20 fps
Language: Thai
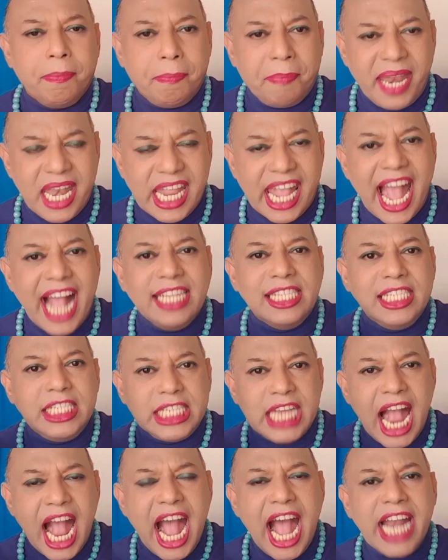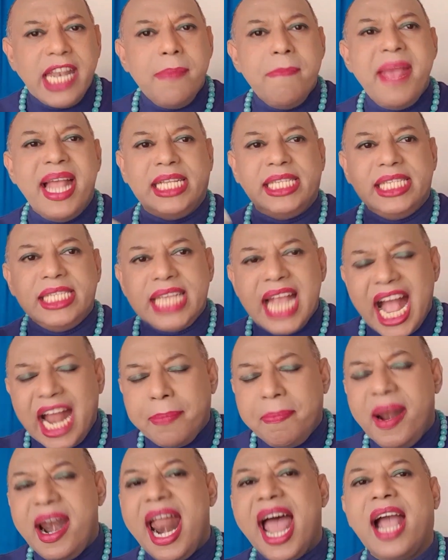เป็นการชาร์จแบตชาร์จ
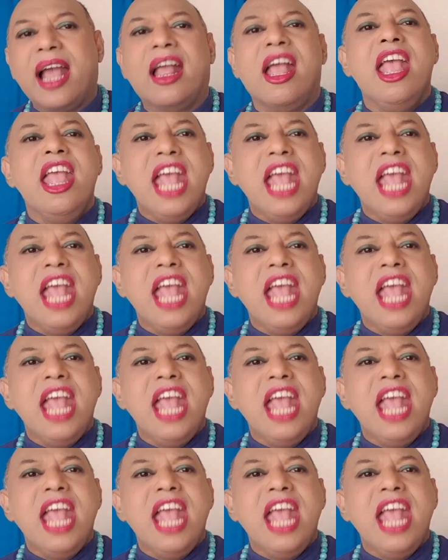พลัง